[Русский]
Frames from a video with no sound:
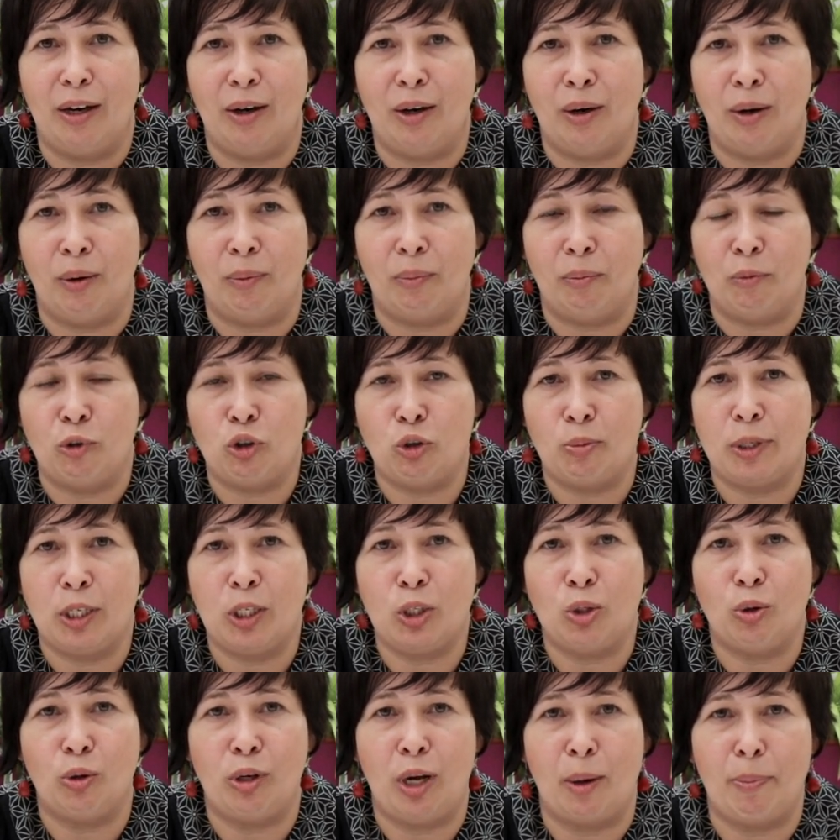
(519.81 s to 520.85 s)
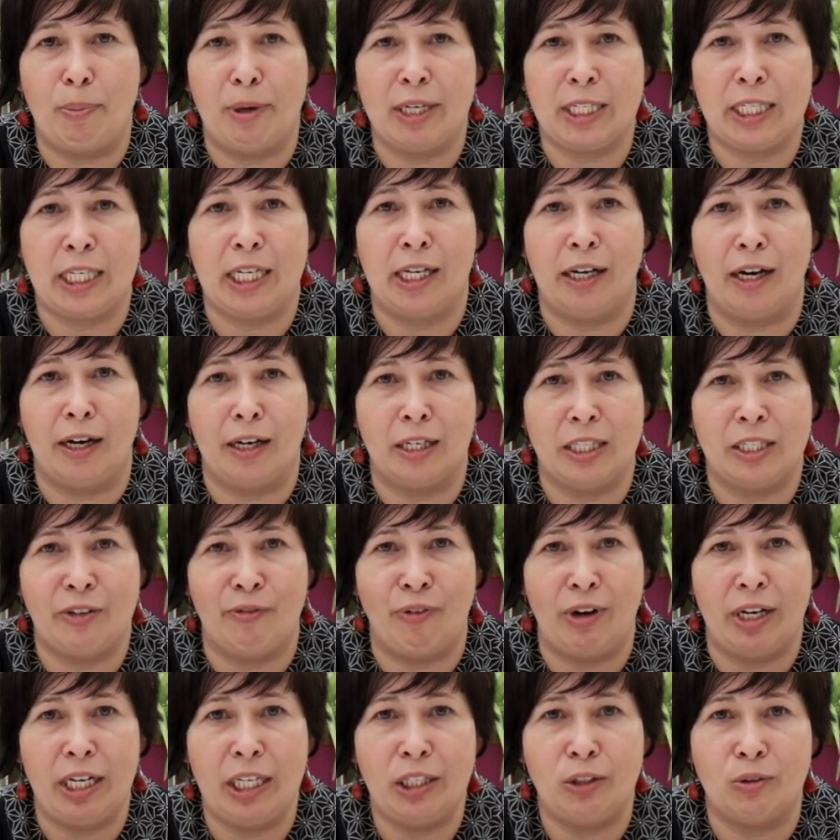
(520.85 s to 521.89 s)
а, может быть, не столь опасные, как
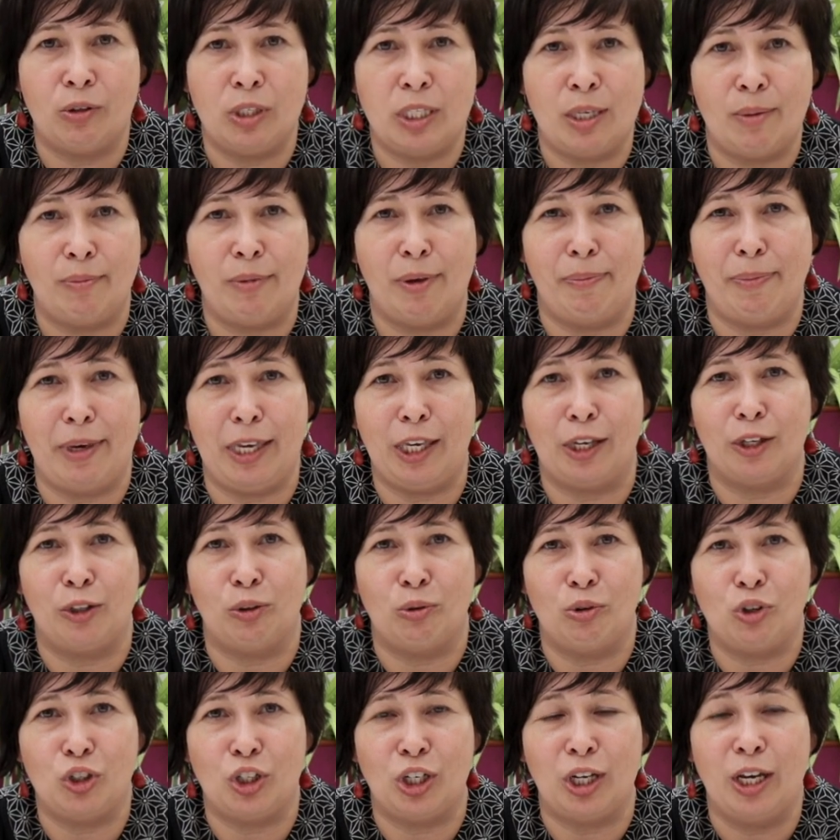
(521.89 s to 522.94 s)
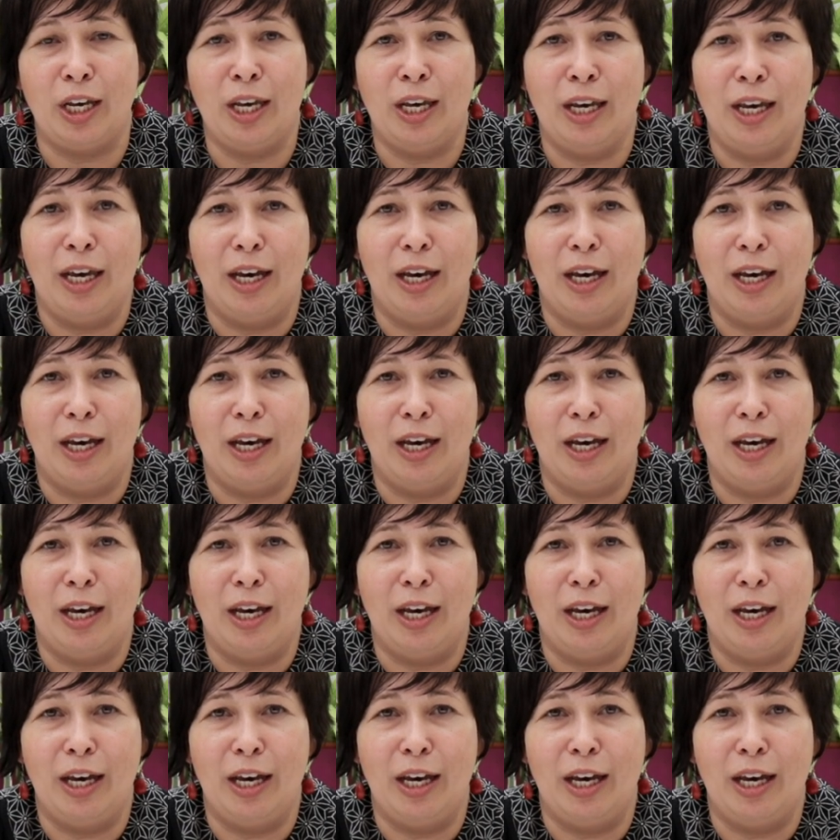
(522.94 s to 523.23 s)
энцефалит, но тем не менее тоже